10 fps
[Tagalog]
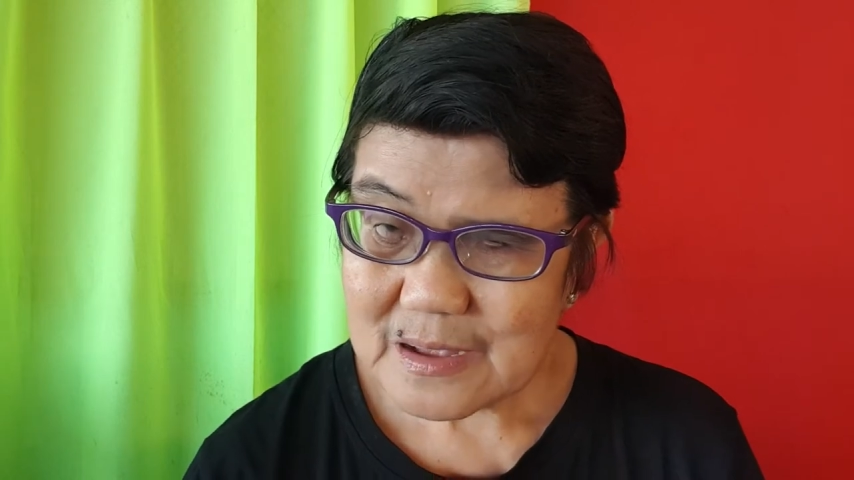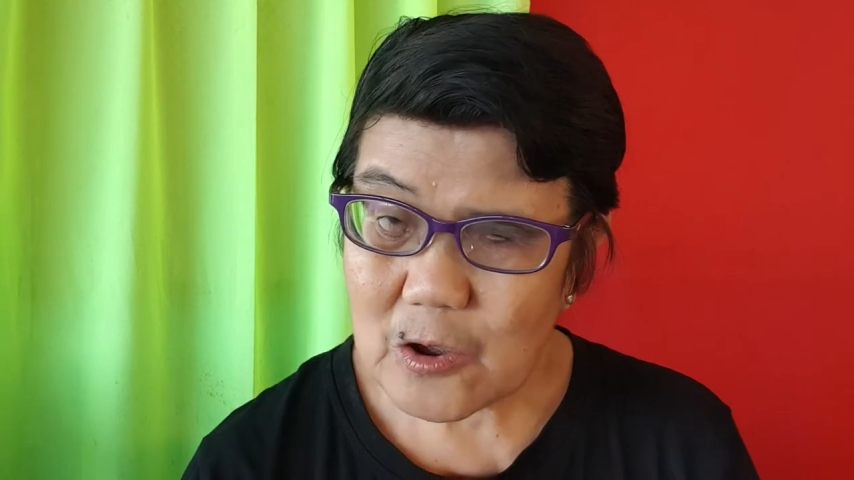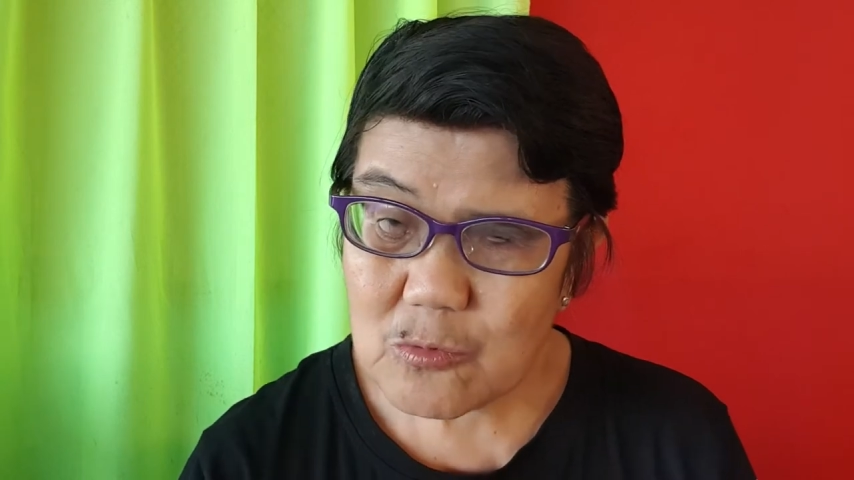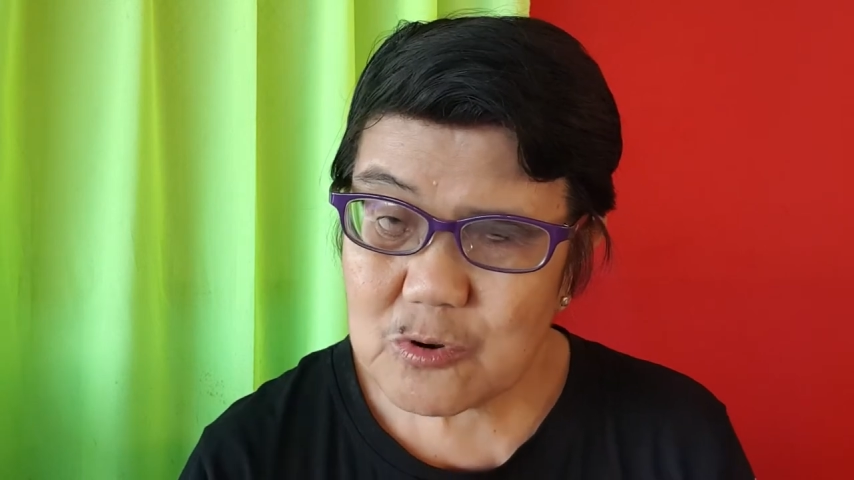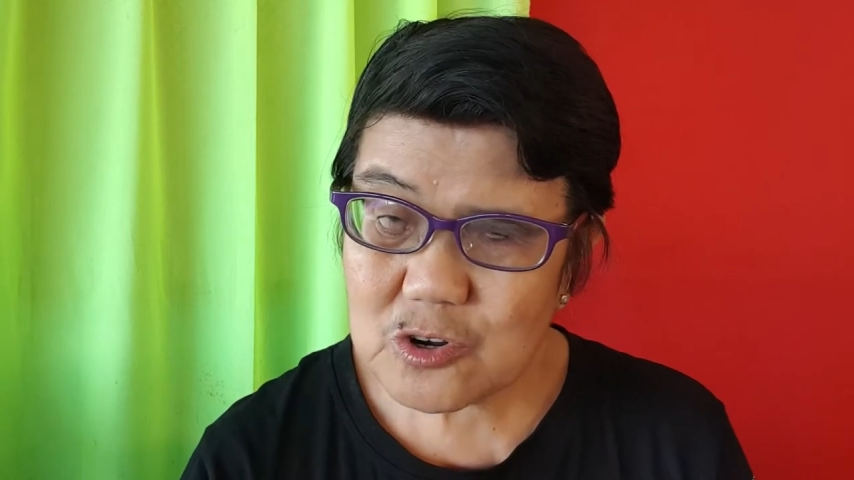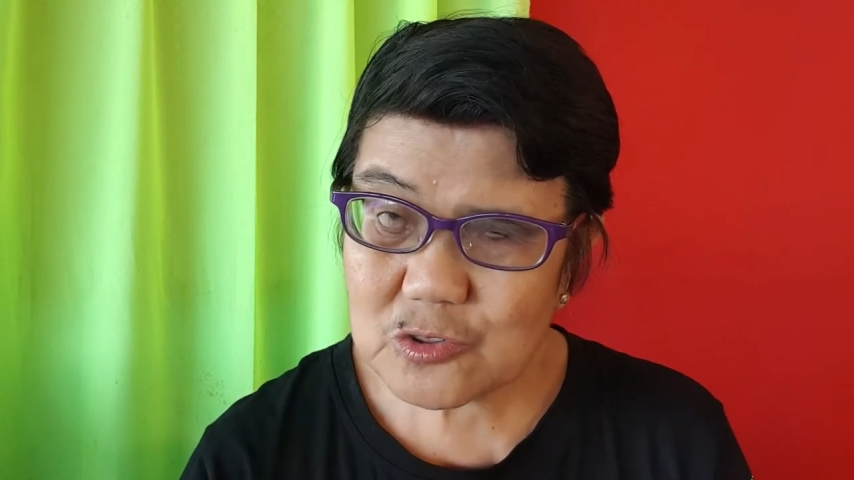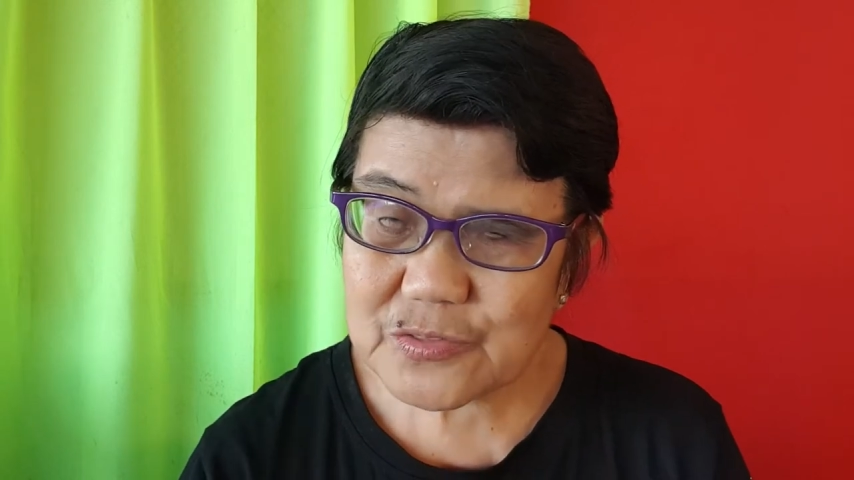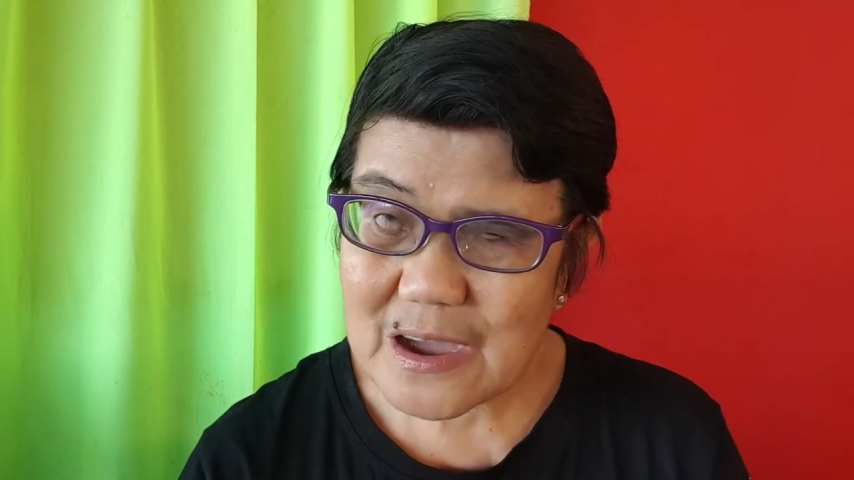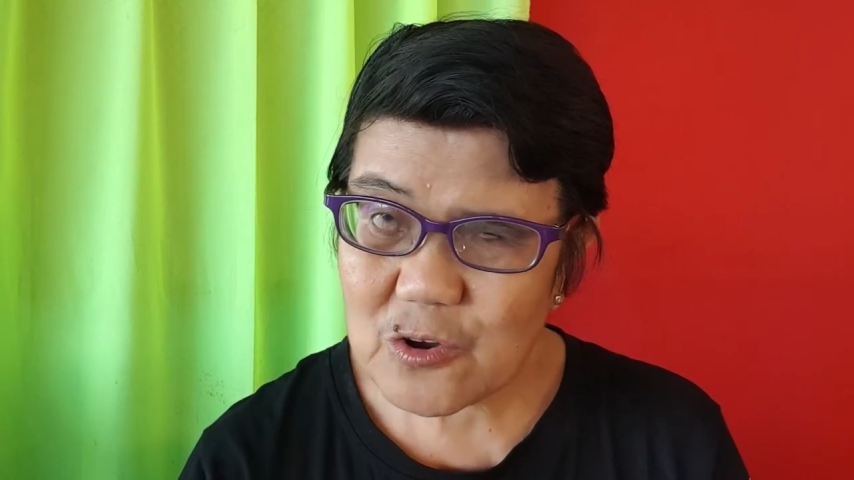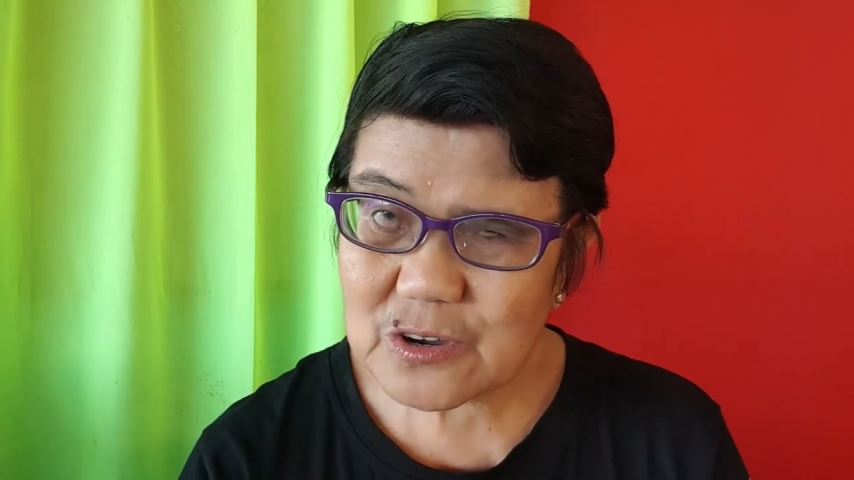kaubhunon
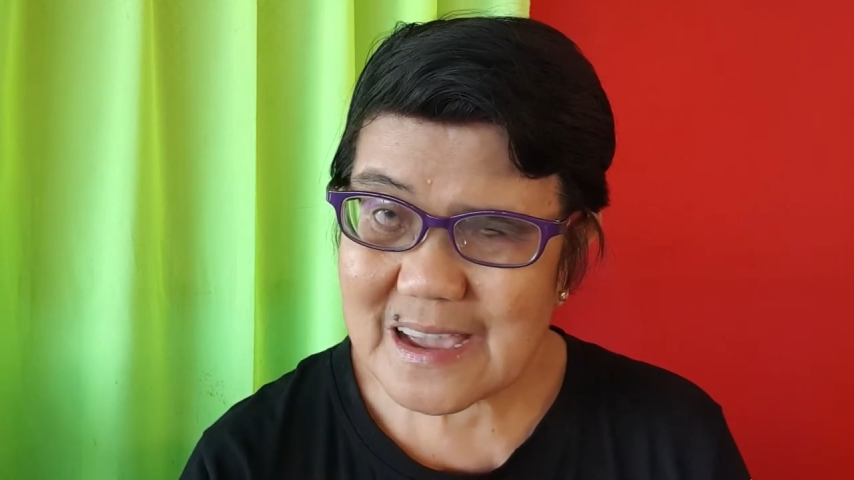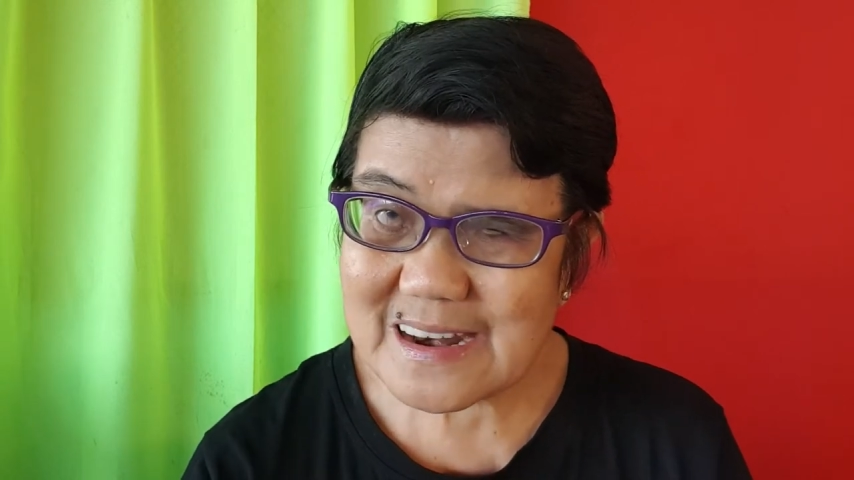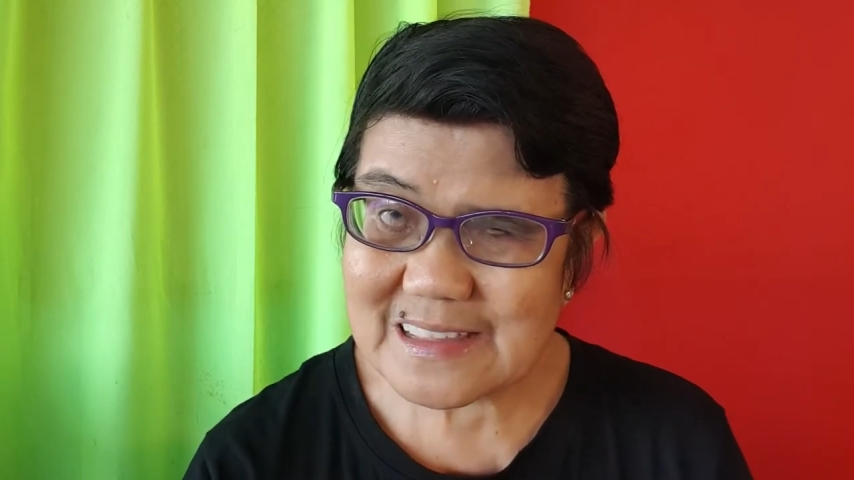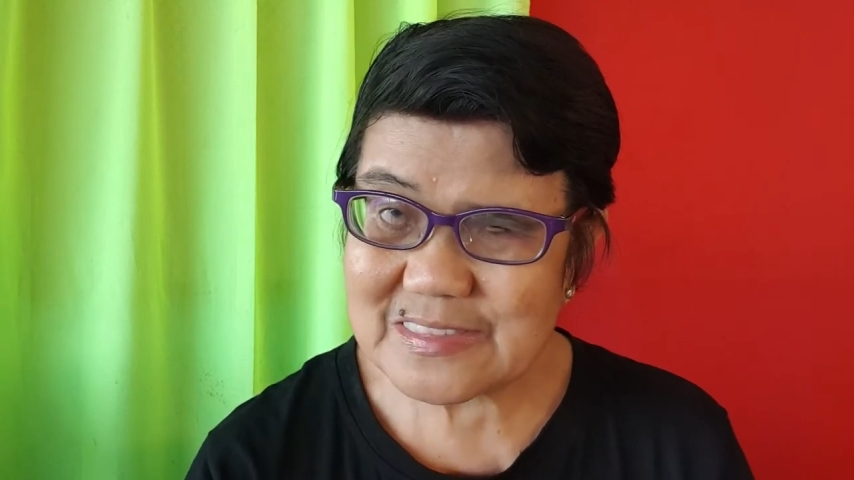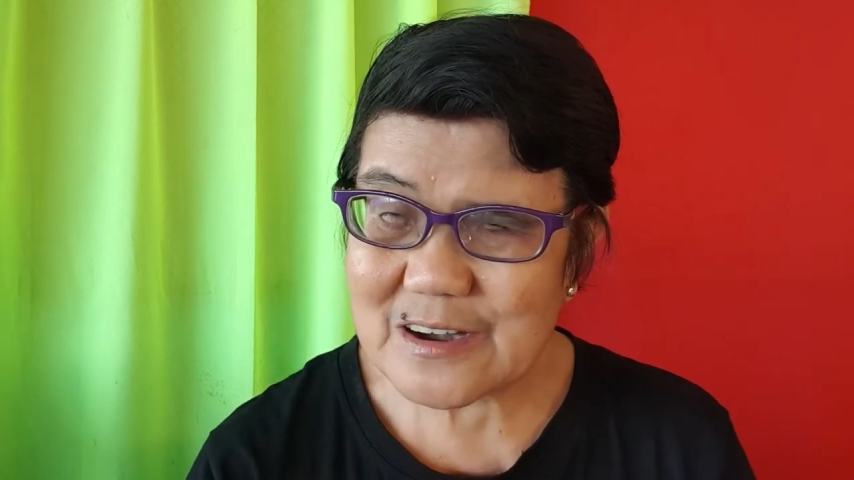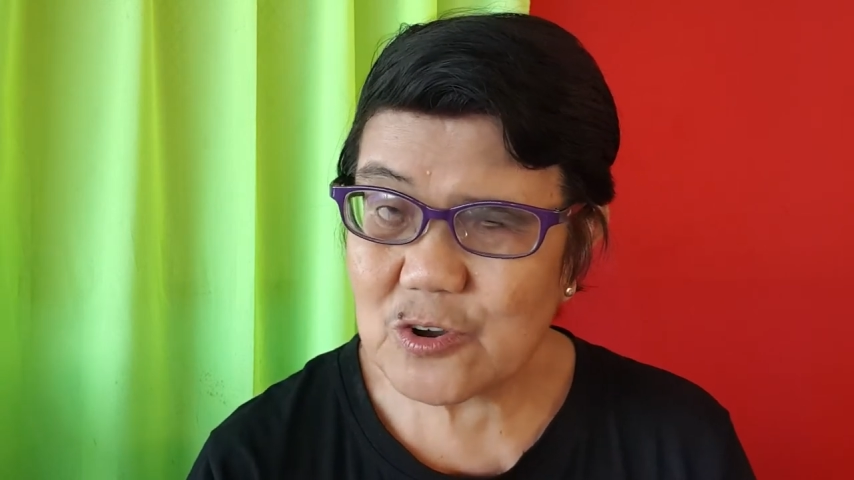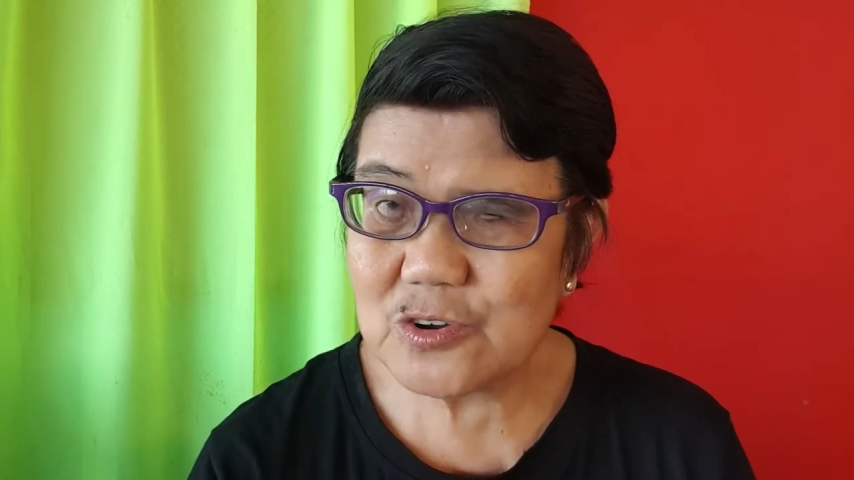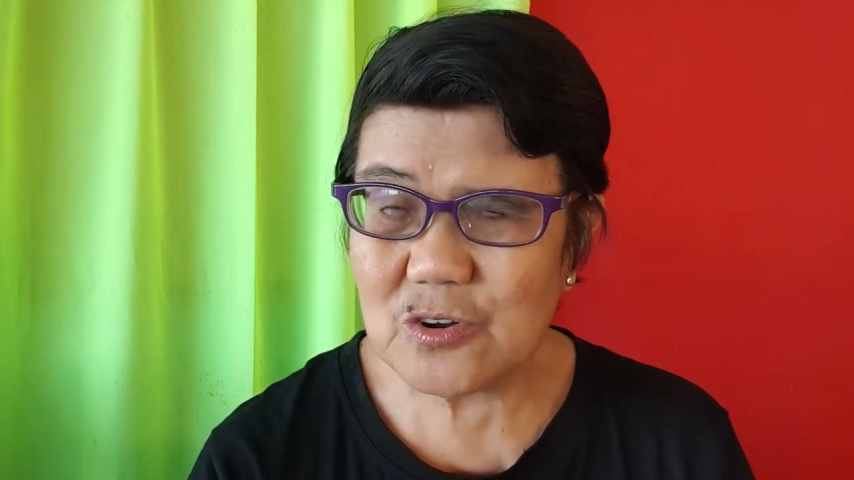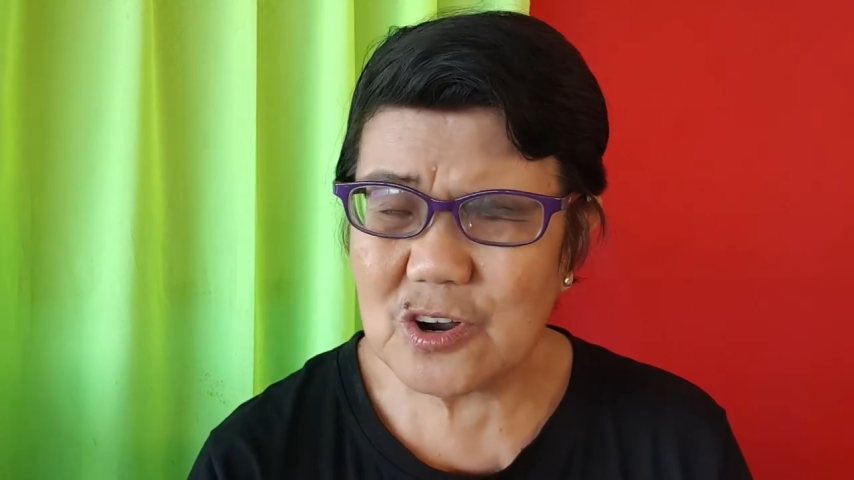ta or kahilantanon